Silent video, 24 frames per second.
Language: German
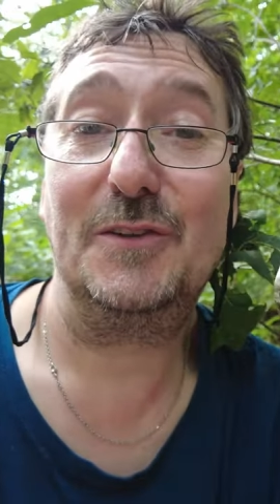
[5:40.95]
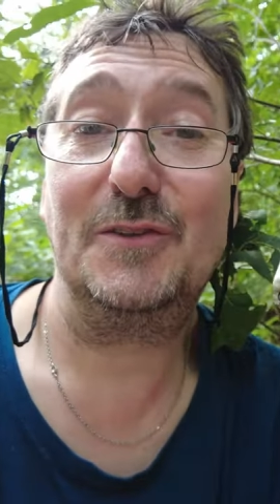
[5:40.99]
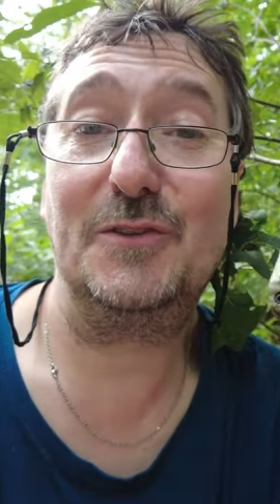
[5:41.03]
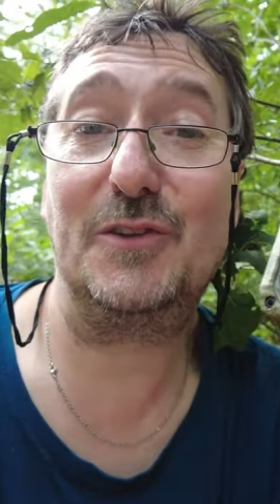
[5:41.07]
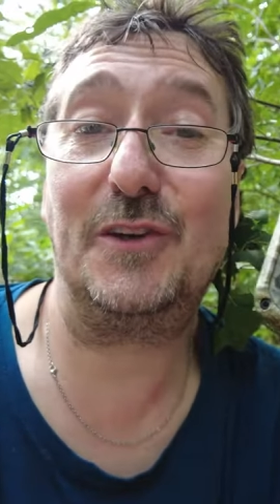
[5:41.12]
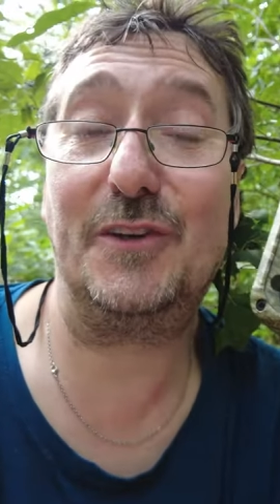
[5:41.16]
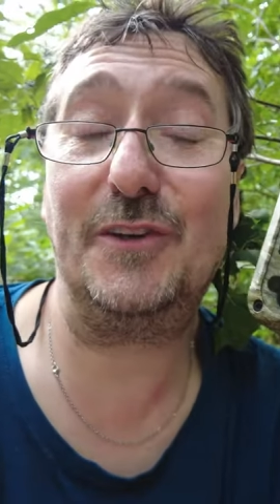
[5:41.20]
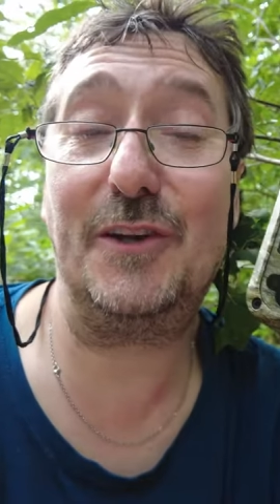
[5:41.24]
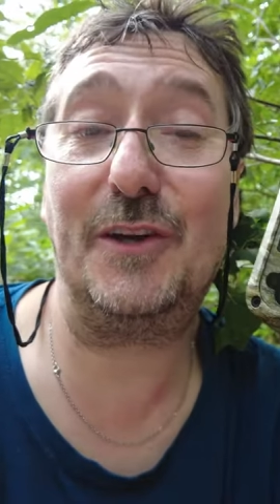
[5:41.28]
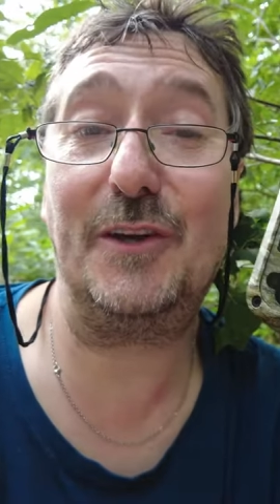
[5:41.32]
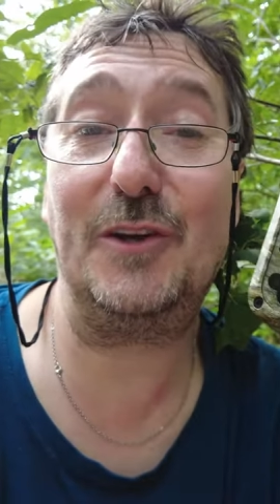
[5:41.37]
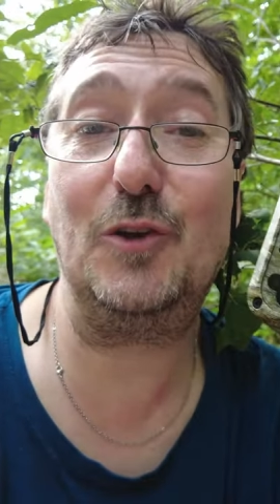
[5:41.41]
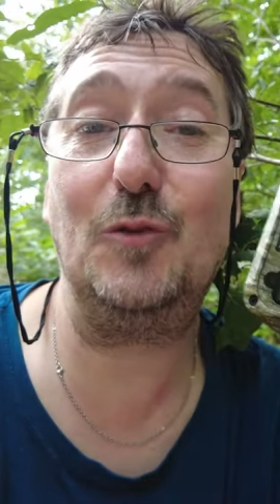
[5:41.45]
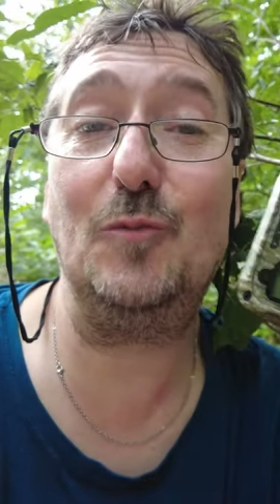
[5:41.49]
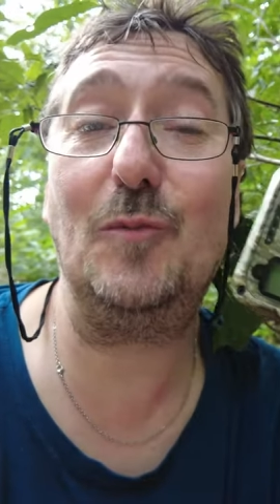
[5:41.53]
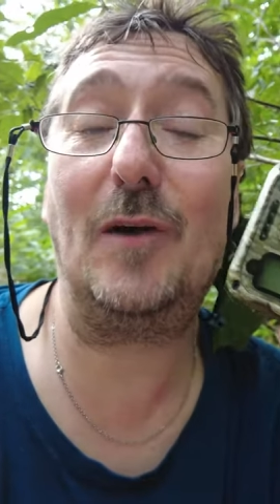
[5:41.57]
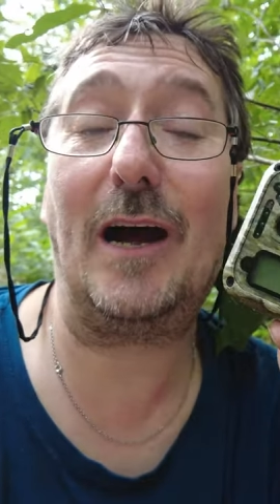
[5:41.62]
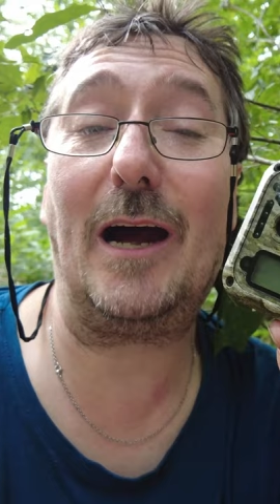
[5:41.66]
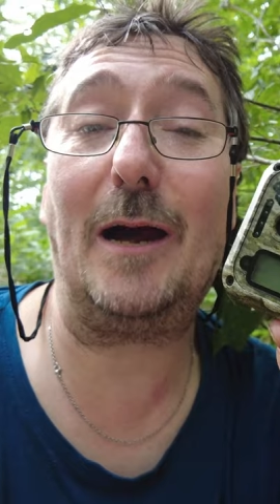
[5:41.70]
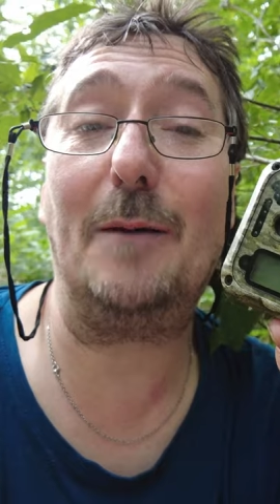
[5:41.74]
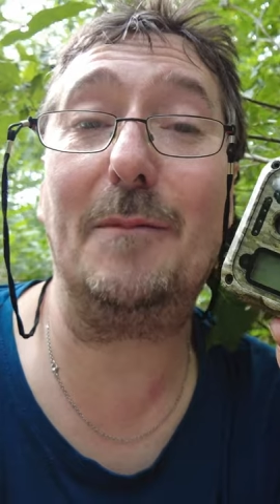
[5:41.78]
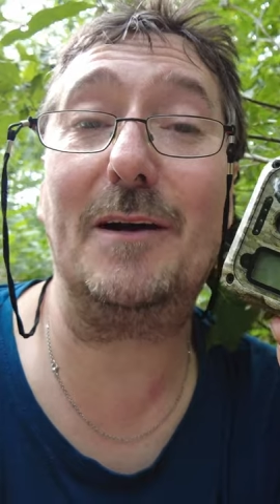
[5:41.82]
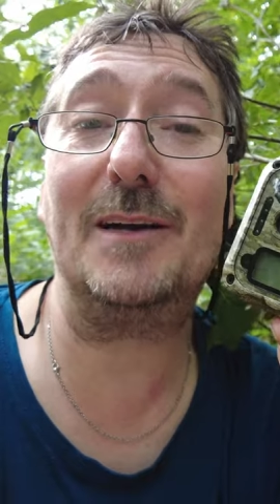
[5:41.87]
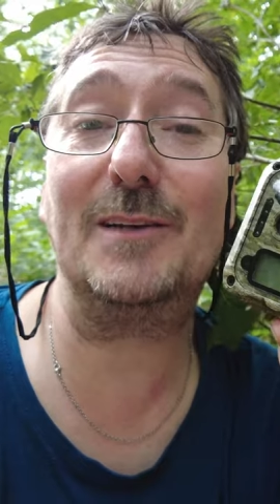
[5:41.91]
sondern
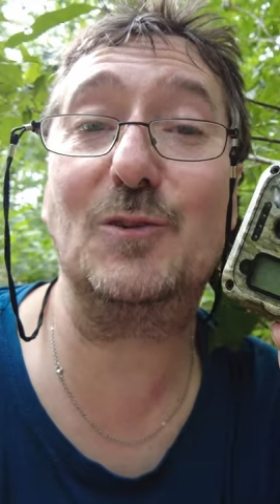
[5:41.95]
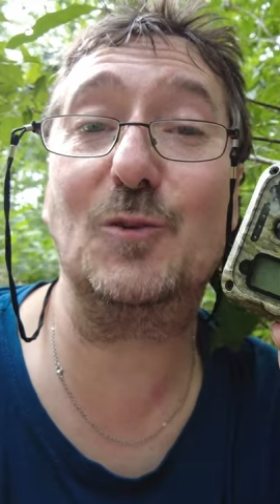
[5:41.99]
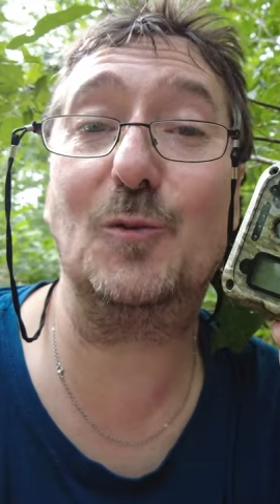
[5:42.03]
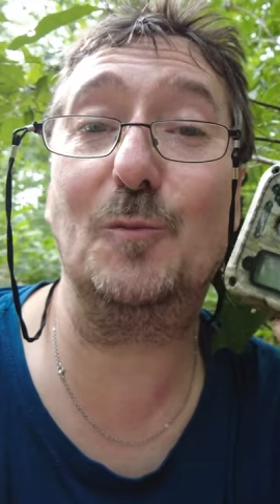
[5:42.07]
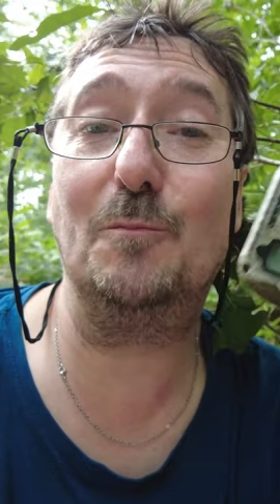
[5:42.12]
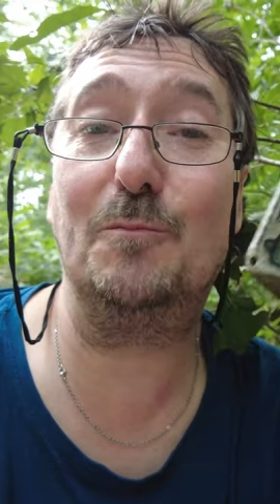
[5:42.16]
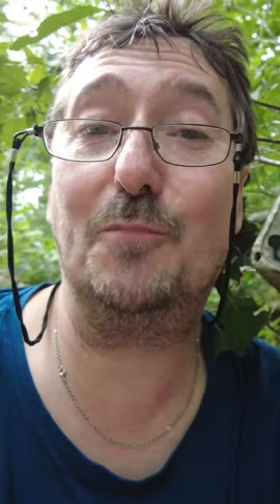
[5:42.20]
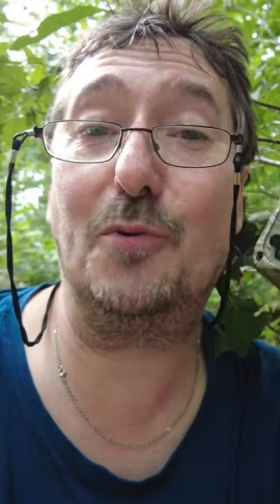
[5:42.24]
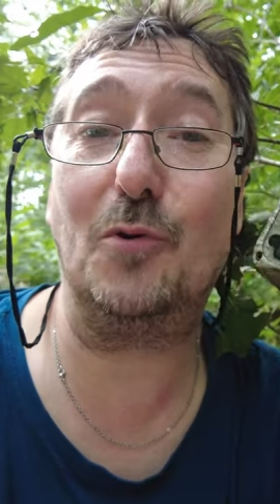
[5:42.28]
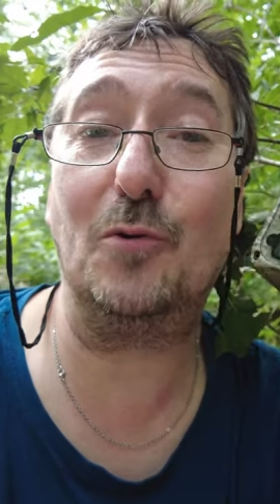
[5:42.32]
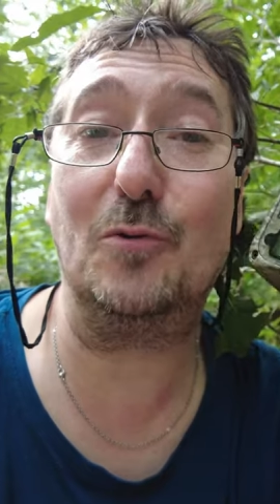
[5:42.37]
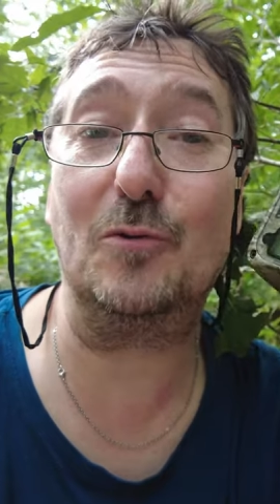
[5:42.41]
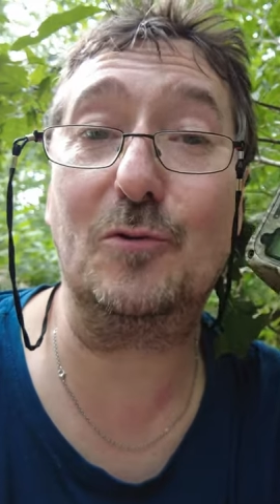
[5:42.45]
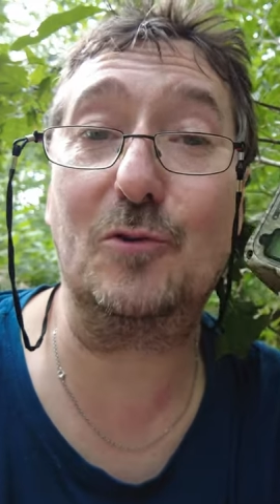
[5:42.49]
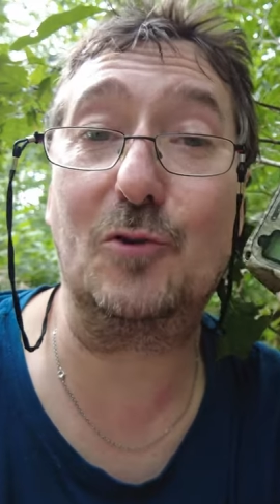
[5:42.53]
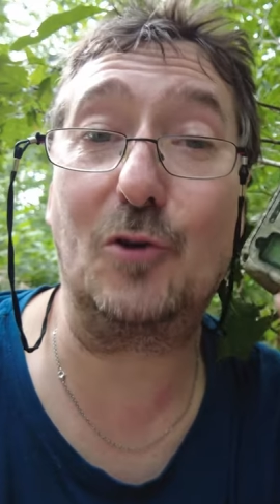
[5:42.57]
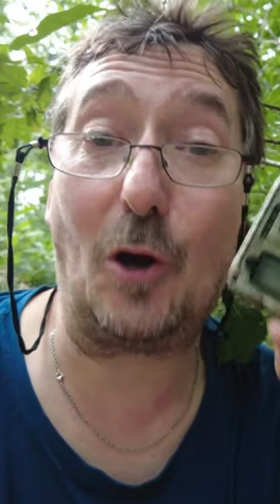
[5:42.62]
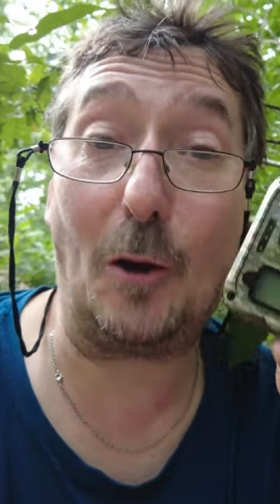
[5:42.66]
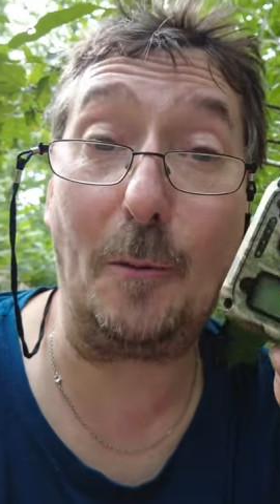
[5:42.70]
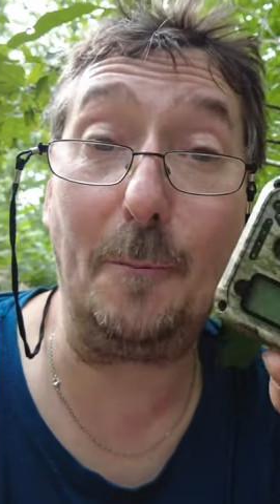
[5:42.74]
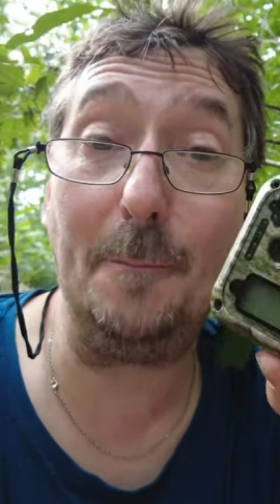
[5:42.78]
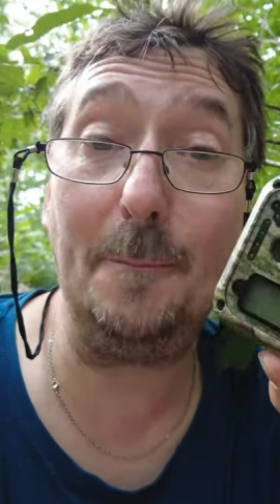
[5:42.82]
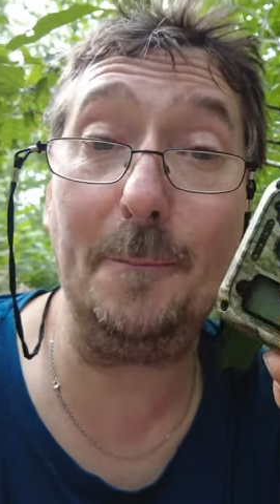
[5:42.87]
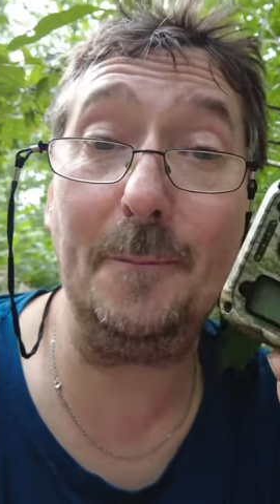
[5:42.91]
über
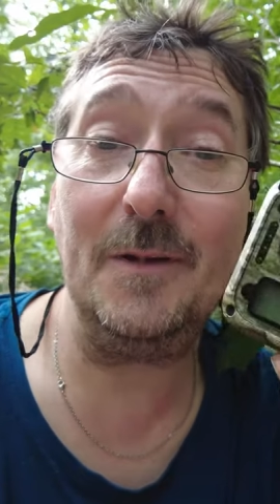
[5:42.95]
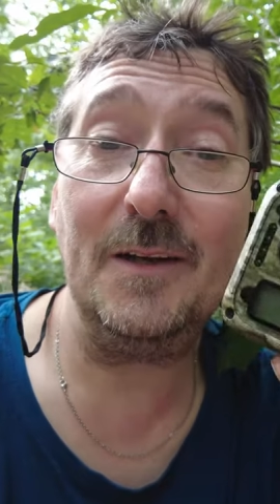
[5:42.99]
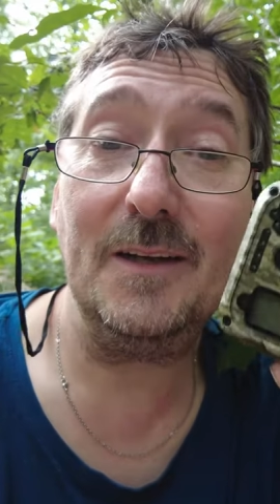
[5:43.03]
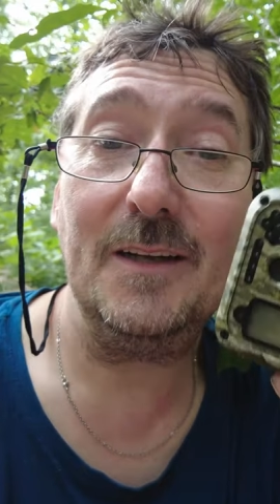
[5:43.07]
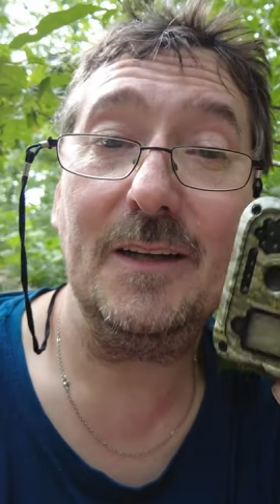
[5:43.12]
amazon.com.